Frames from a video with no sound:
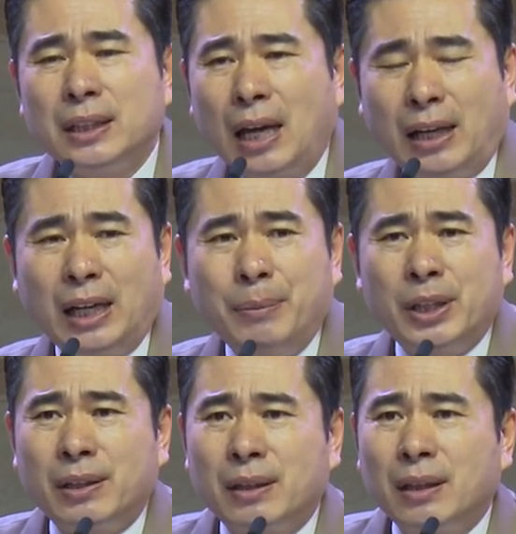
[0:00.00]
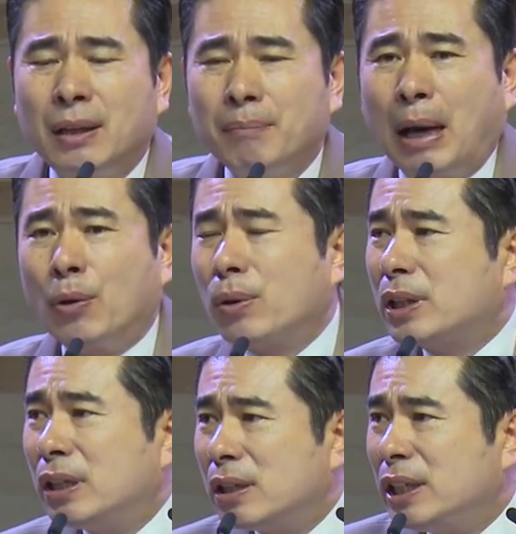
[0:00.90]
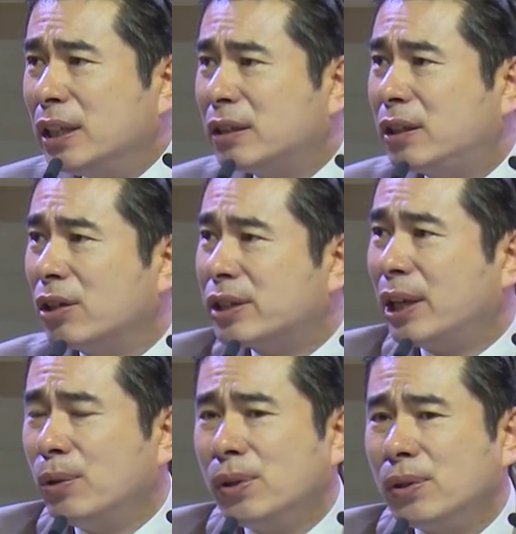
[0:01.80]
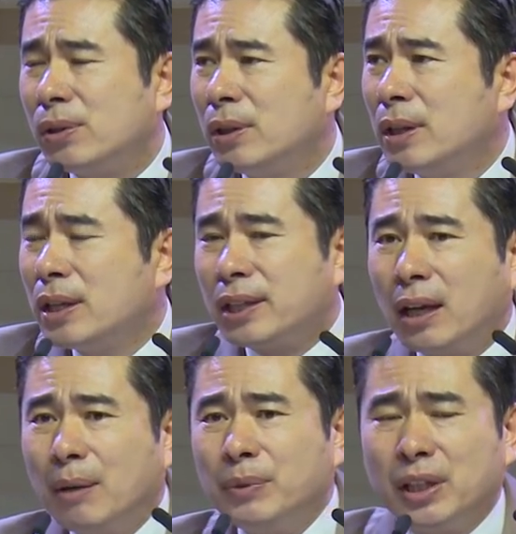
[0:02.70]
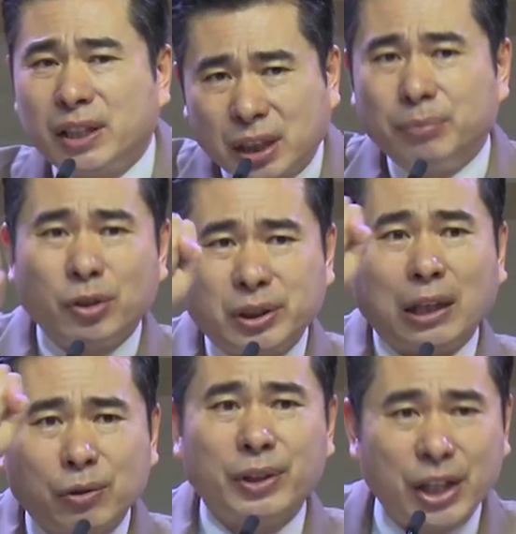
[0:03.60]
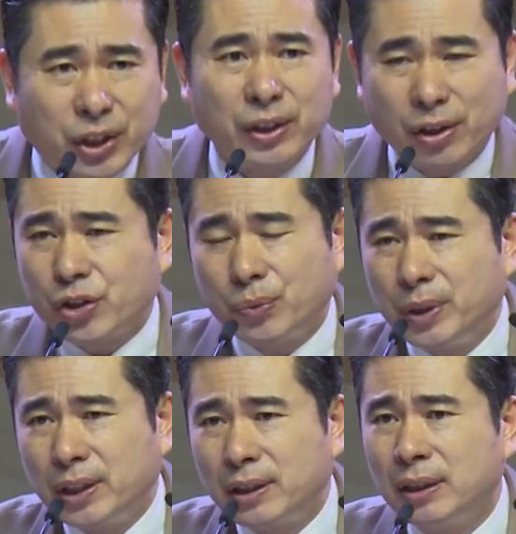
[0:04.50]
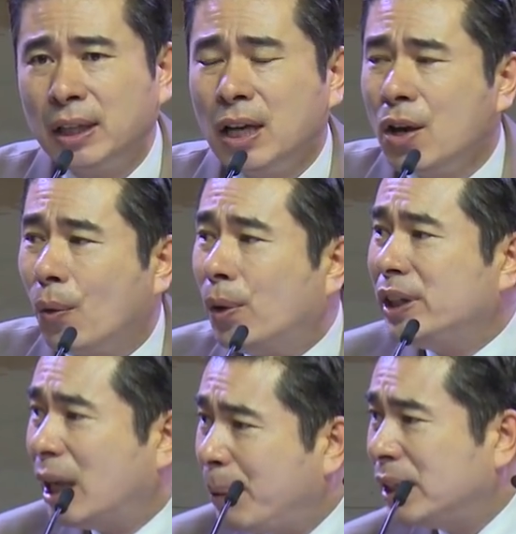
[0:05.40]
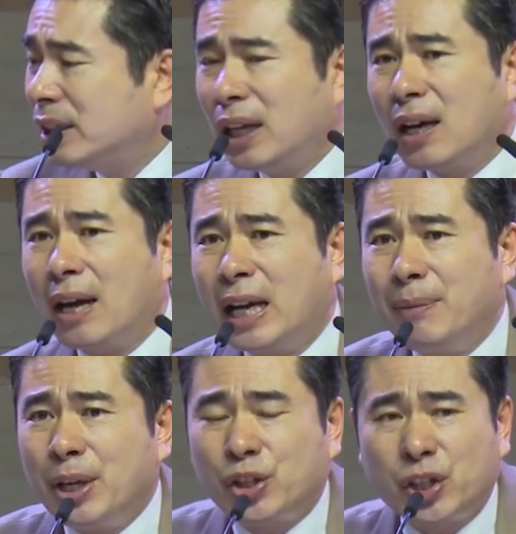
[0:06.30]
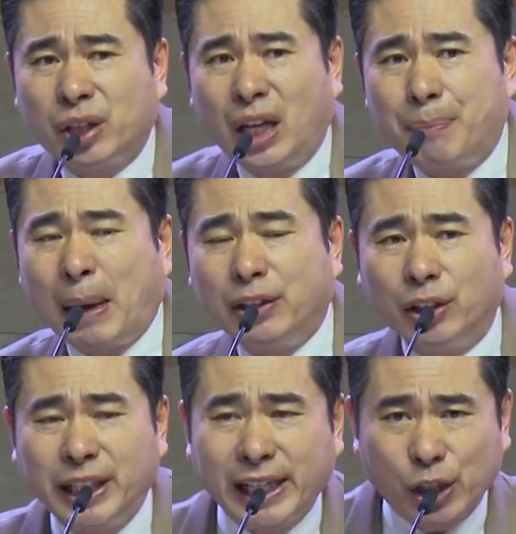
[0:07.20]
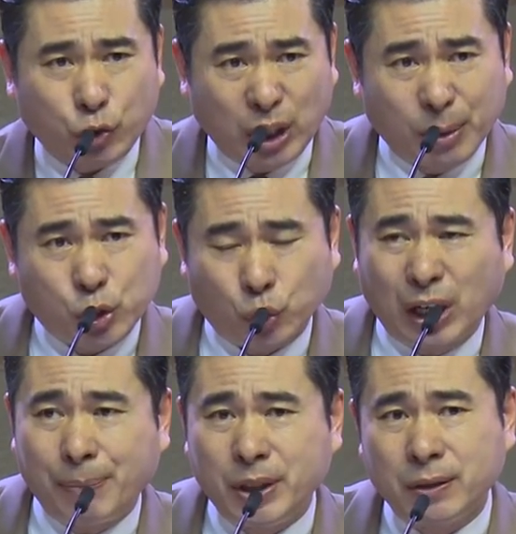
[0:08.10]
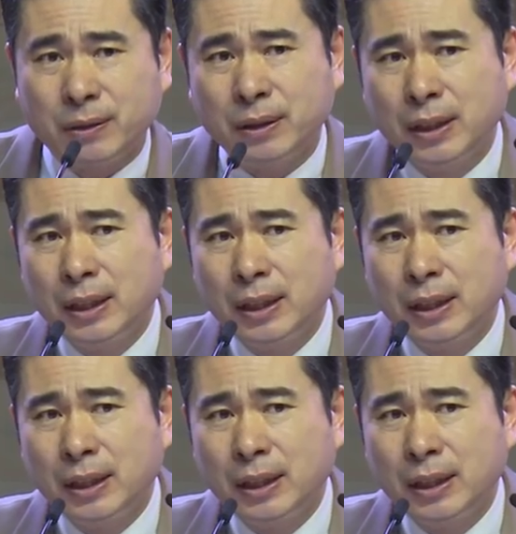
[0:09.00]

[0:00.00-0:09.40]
하나님은 바로 그 일으켜 세울 사람들을 지금도 찾고 계시는 것입니다. 오늘 예배드리다가 하나님의 시선에 발견되기를 주 이름으로 축원하며